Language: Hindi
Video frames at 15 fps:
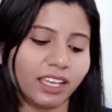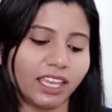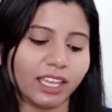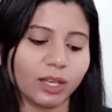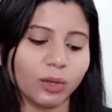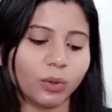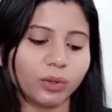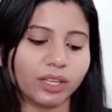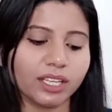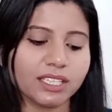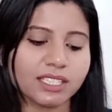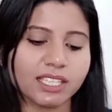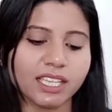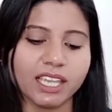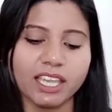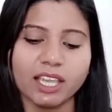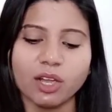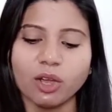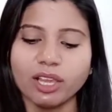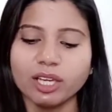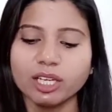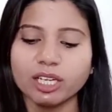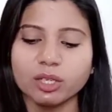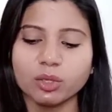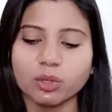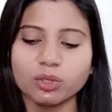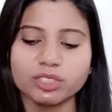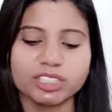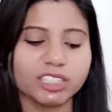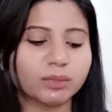एक लोटस है ऑयल
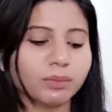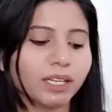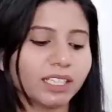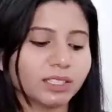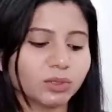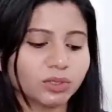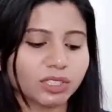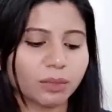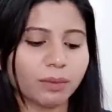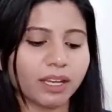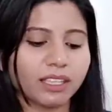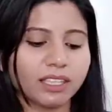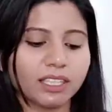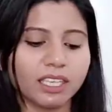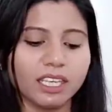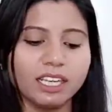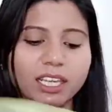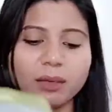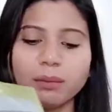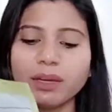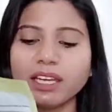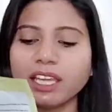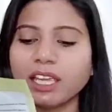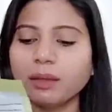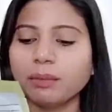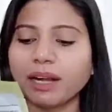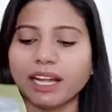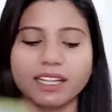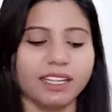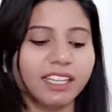कंट्रोल शीट मास्क उसके बाद ये लेमन है
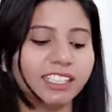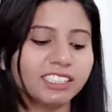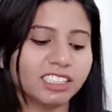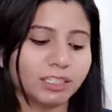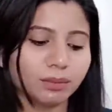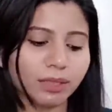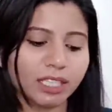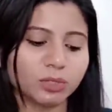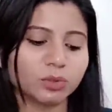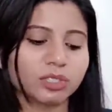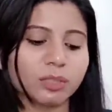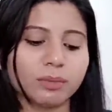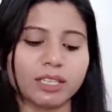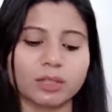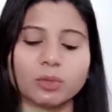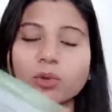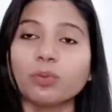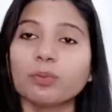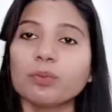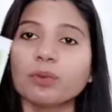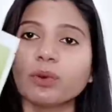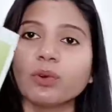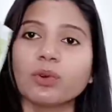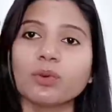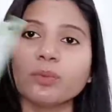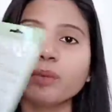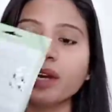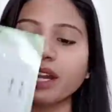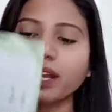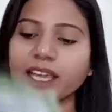ब्राइटनिंग शीट मास्क उसके बाद
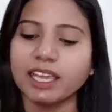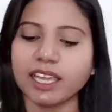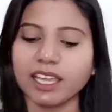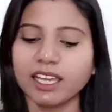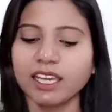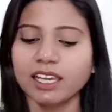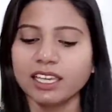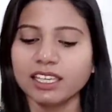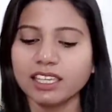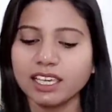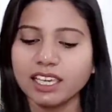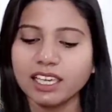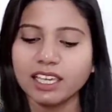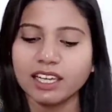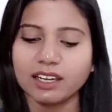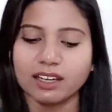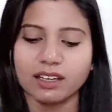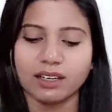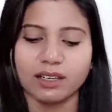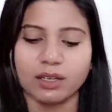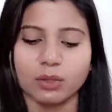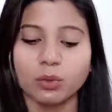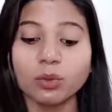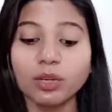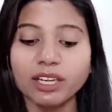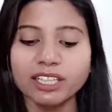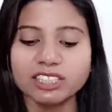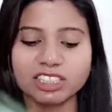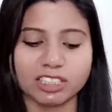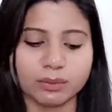कुकुम्बर है ये
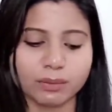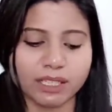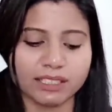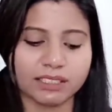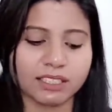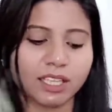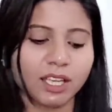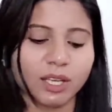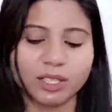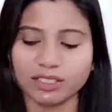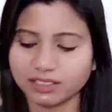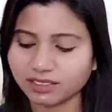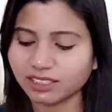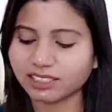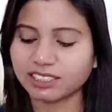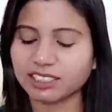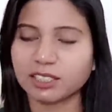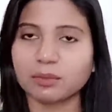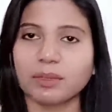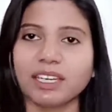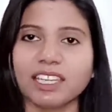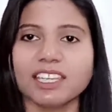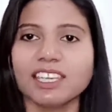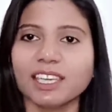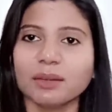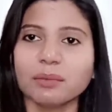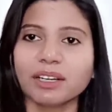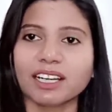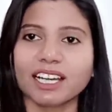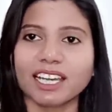कूलिंग शीट मास्क जैसे कि मैंने ये
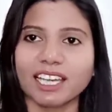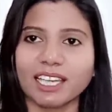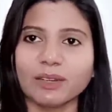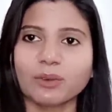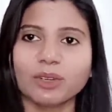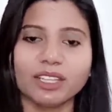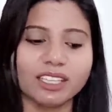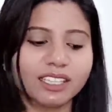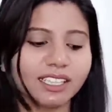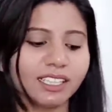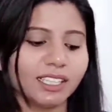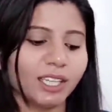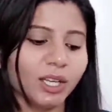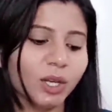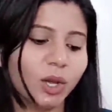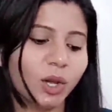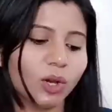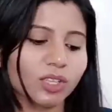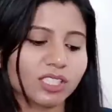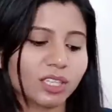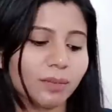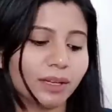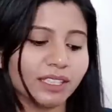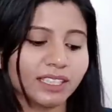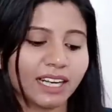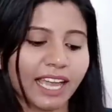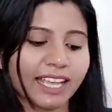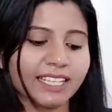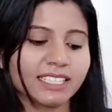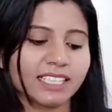मंगाया है कूलिंग के लिए और उसके बाद
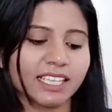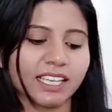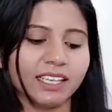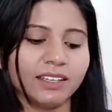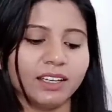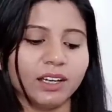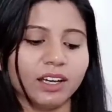राइस है